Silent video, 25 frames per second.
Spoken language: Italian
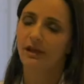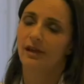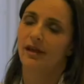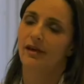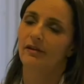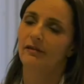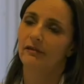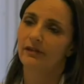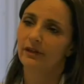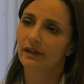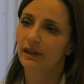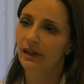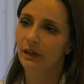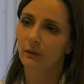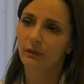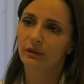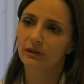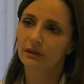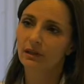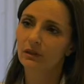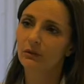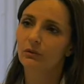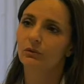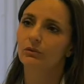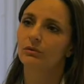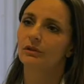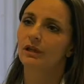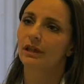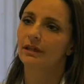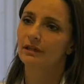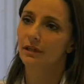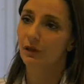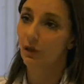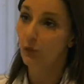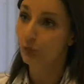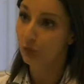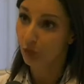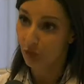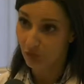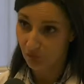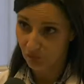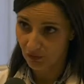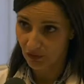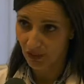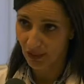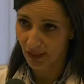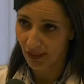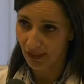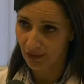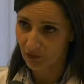affinché queste cure siano più
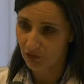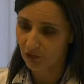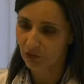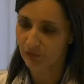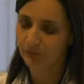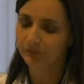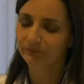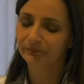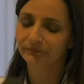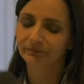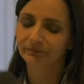efficaci.